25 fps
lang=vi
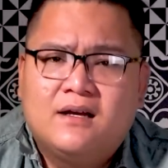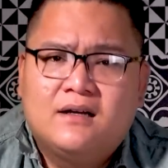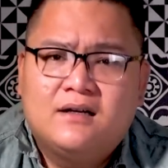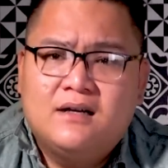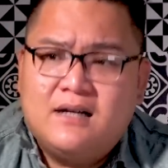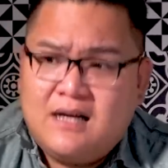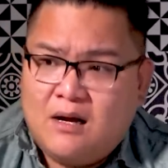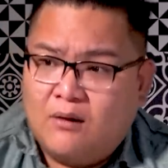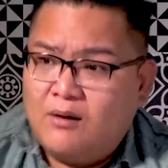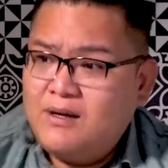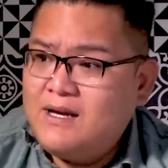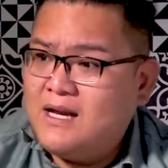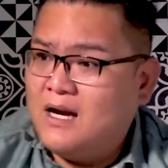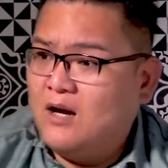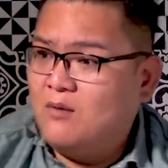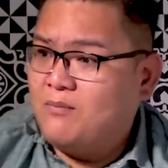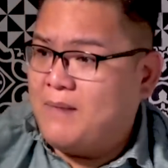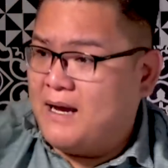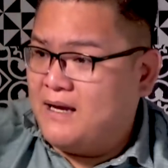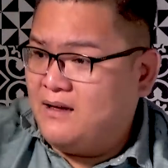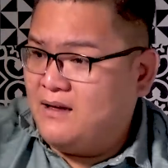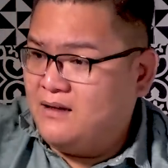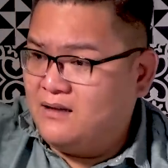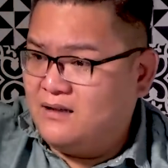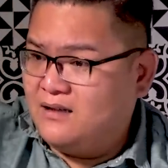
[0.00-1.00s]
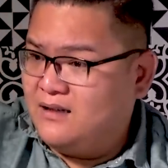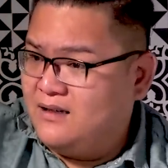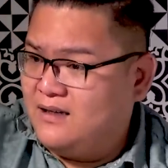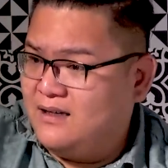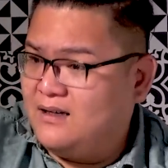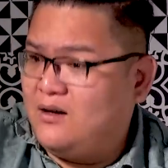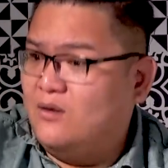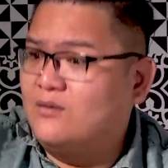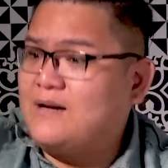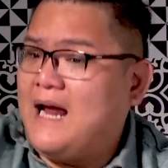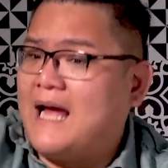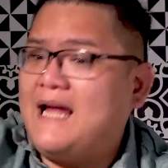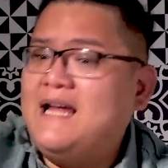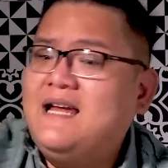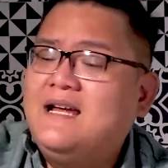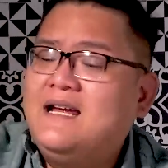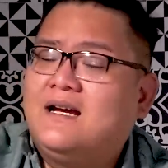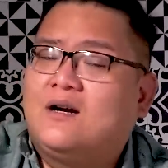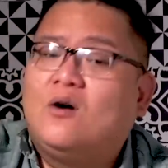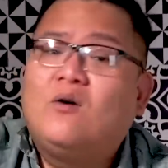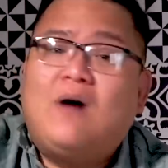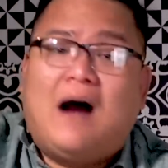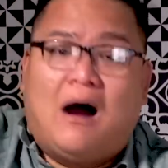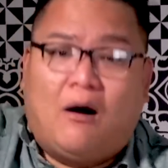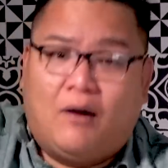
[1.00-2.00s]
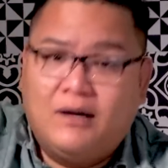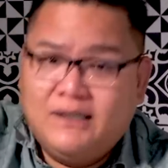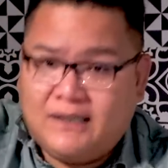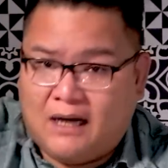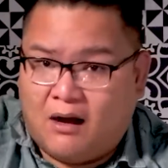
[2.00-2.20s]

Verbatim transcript: nó đâu có gì đâu mẹ thì con thấy thì con hỏi